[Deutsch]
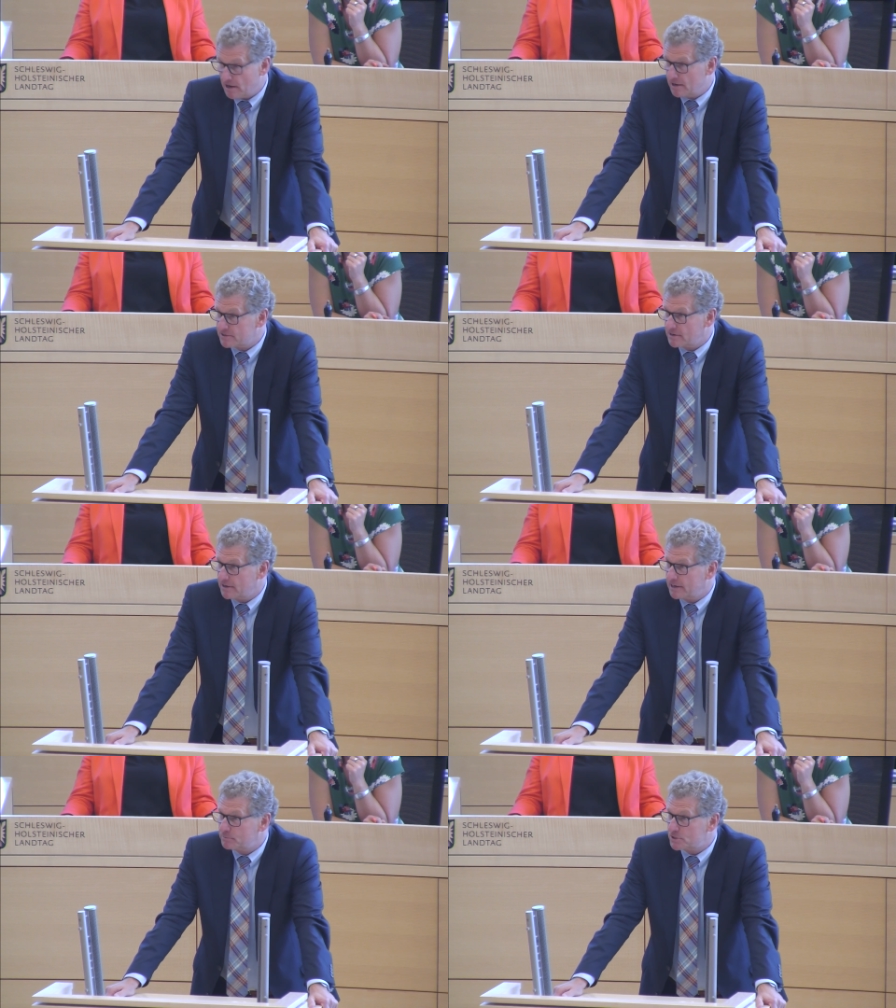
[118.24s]
hat die
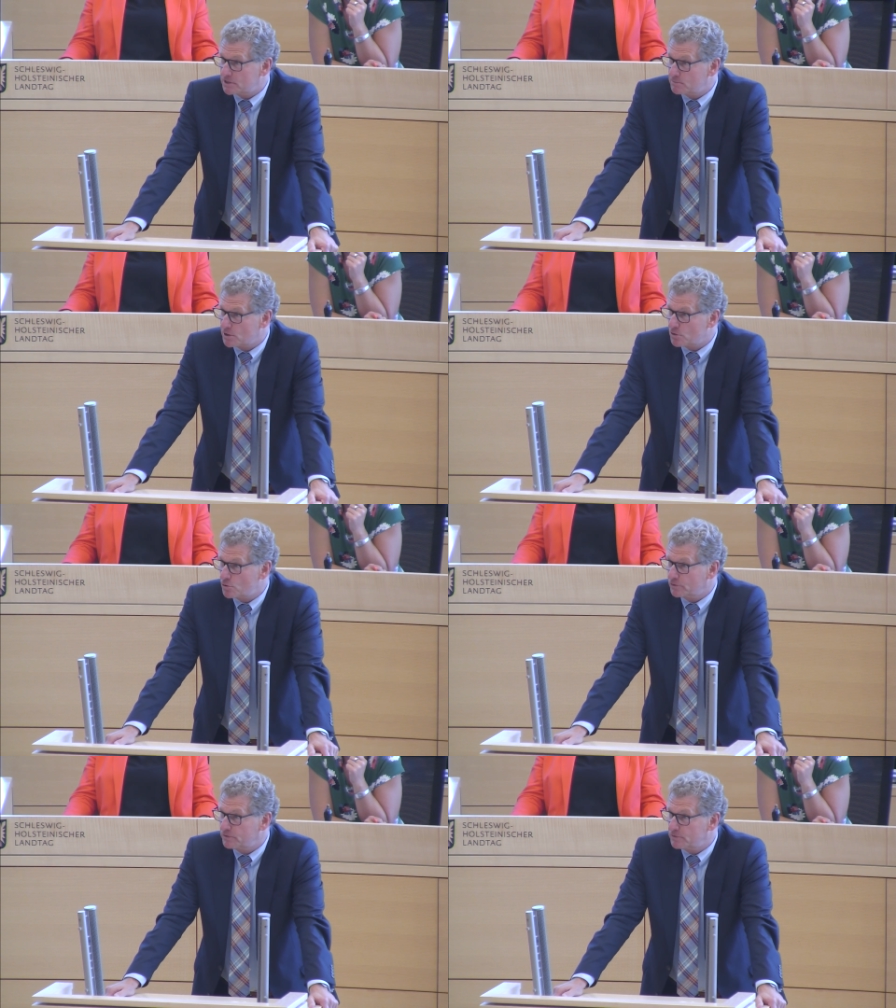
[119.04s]
NASH ein bisschen
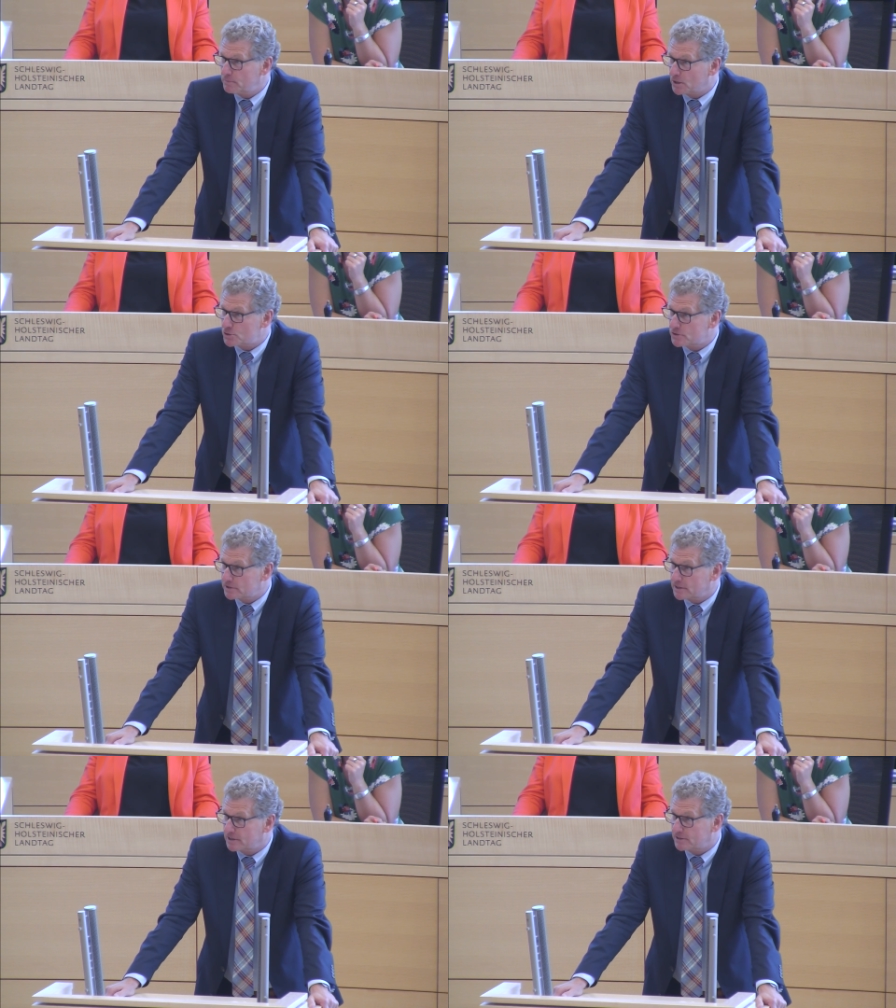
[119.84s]
mal geguckt, wie viele
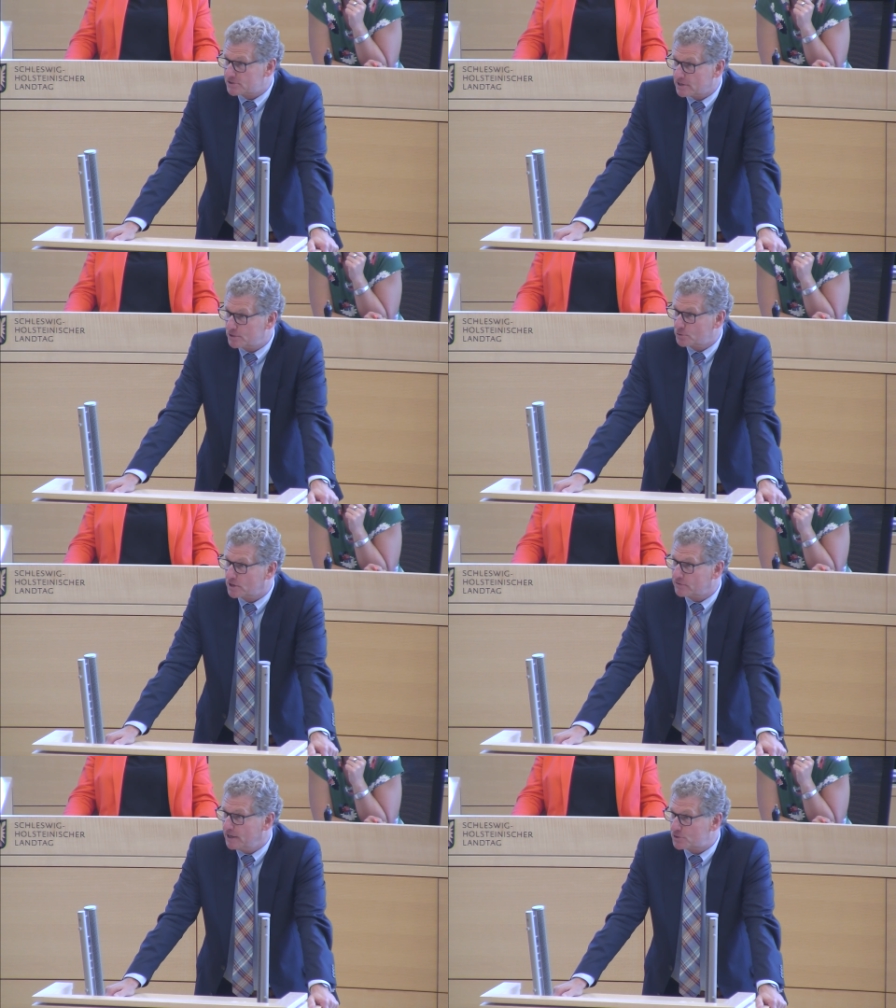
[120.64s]
Menschen sind denn da
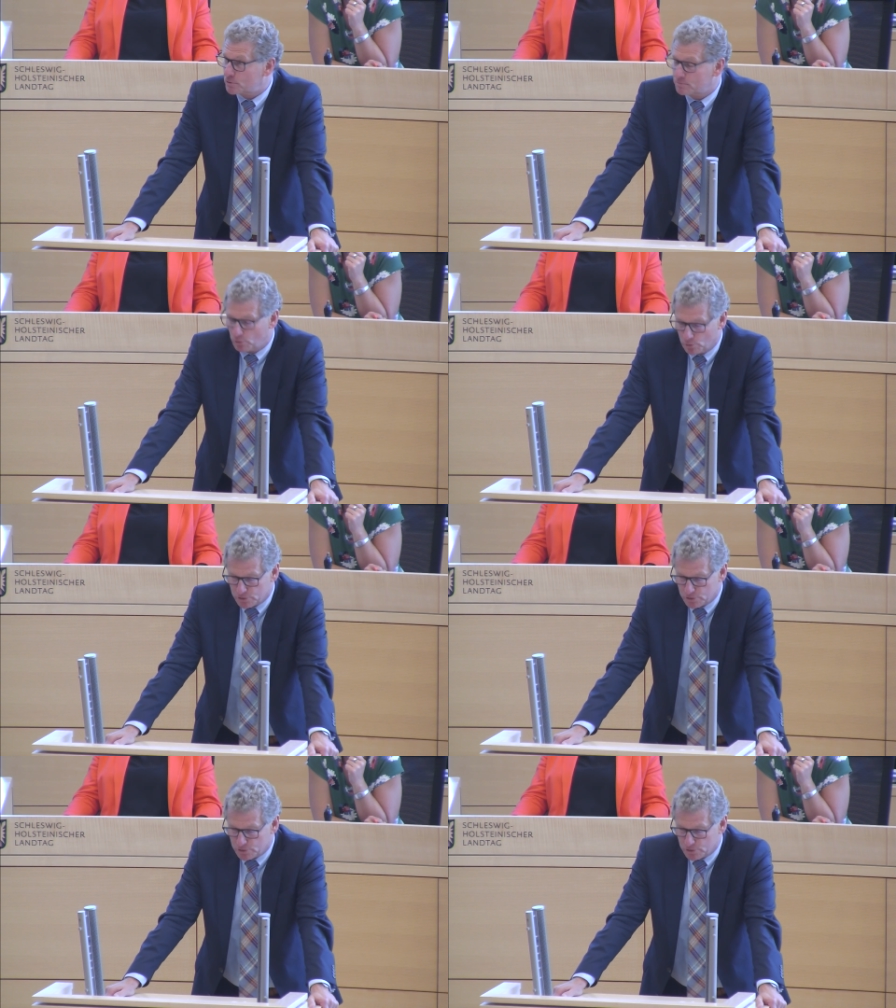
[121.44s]
tatsächlich unterwegs